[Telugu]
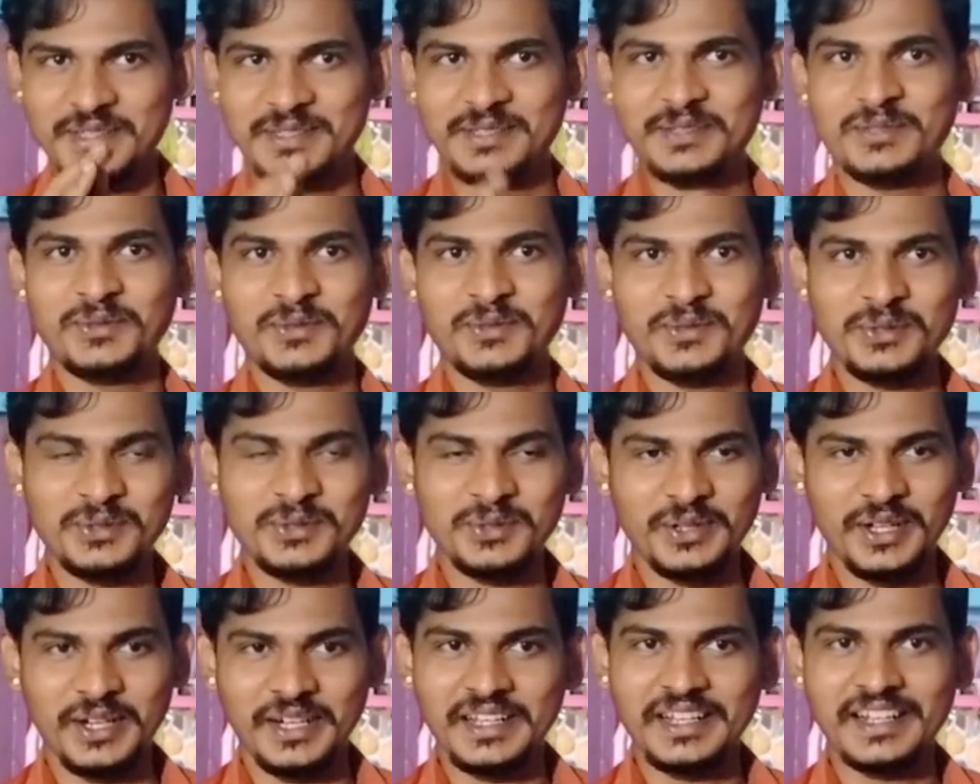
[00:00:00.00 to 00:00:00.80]

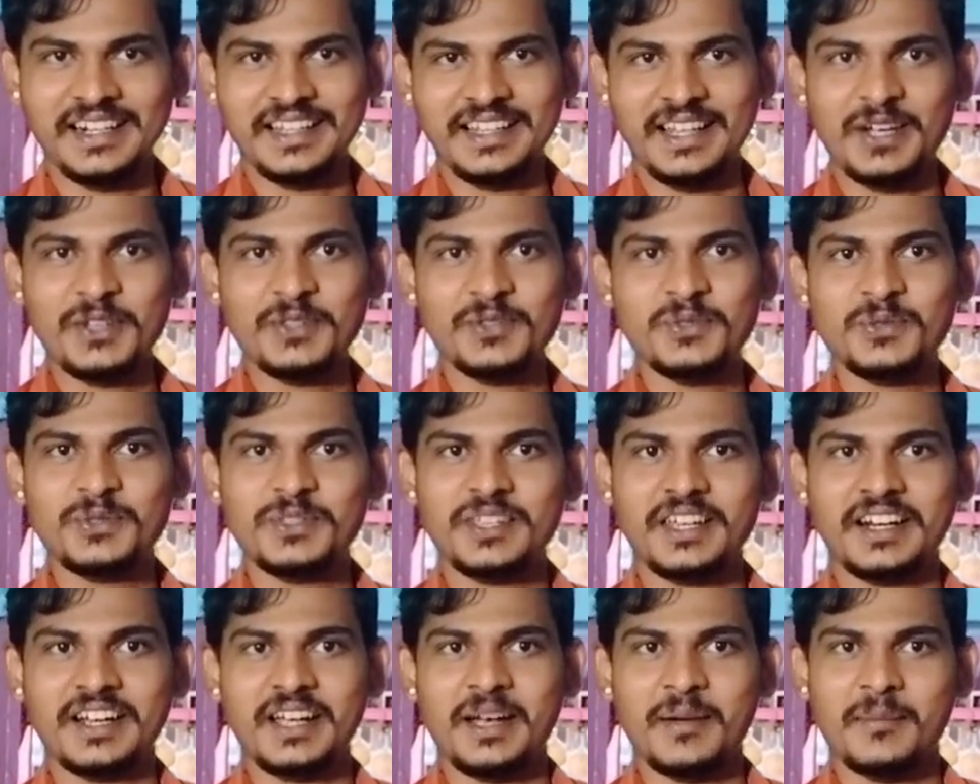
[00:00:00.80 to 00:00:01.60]
చూస్తున్నారు ఇక్కడ దాకా
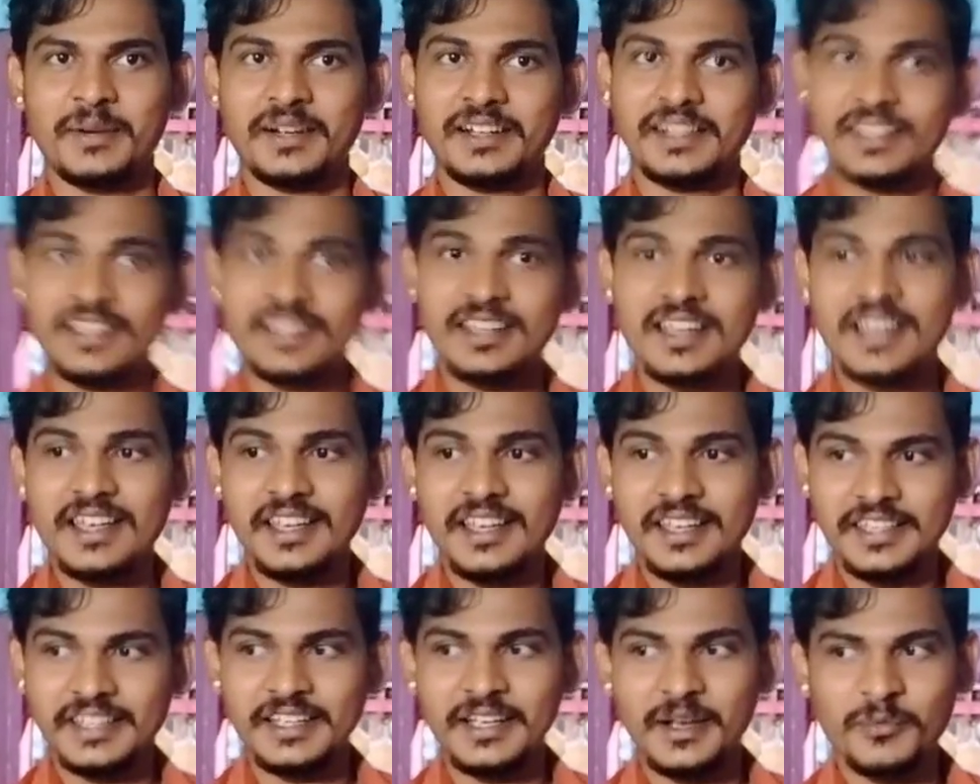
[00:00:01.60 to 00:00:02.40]
చూశారు కాబట్టి
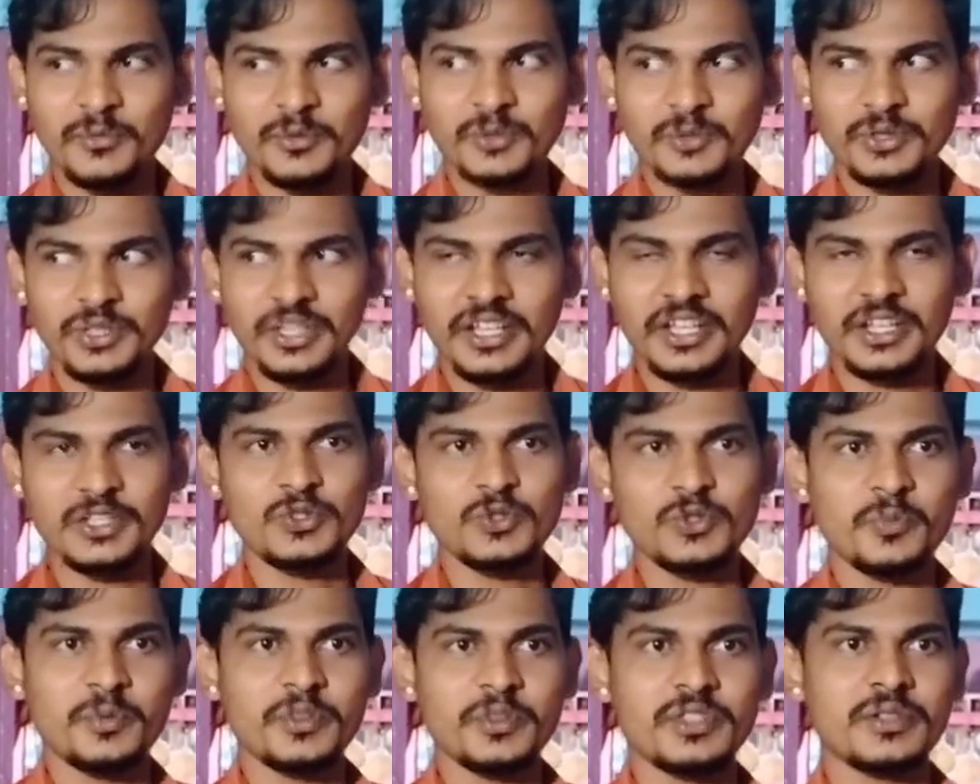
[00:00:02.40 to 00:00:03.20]
ఇంకా ముందు ఇంకా
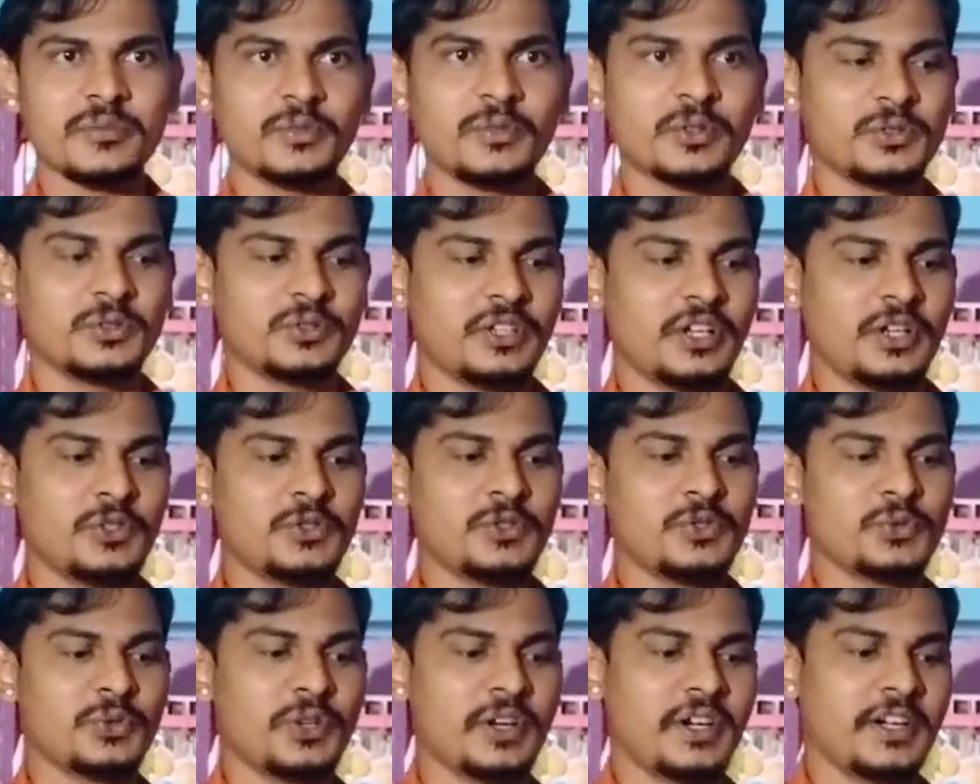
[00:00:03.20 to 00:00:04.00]
చూపించబోతున్నాను
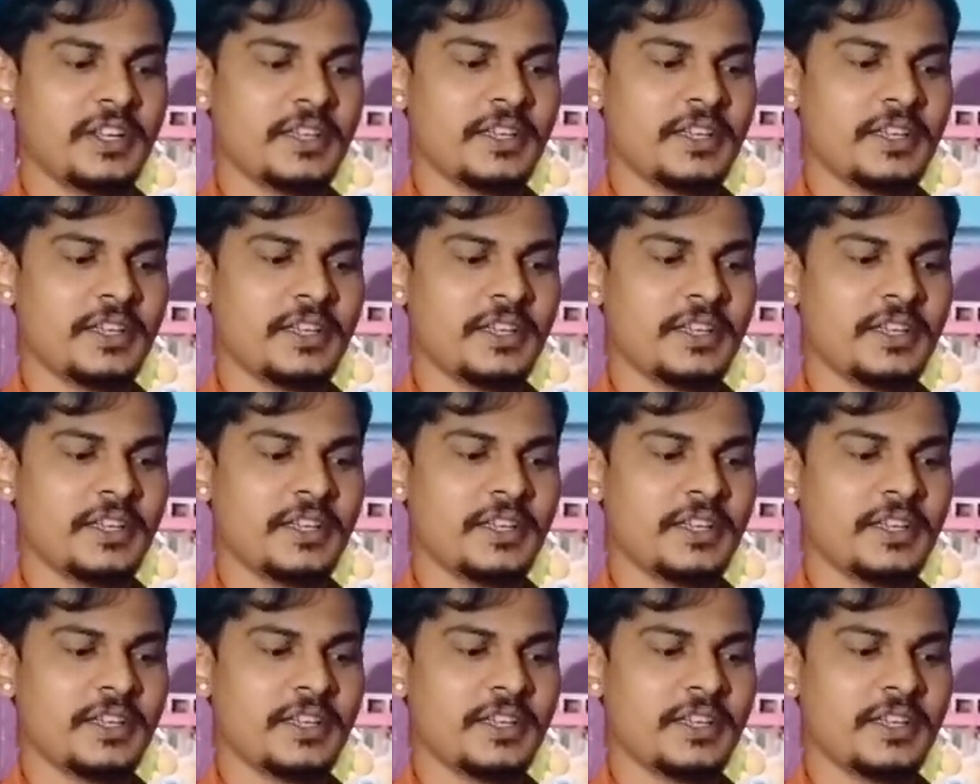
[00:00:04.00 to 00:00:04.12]
చూడండి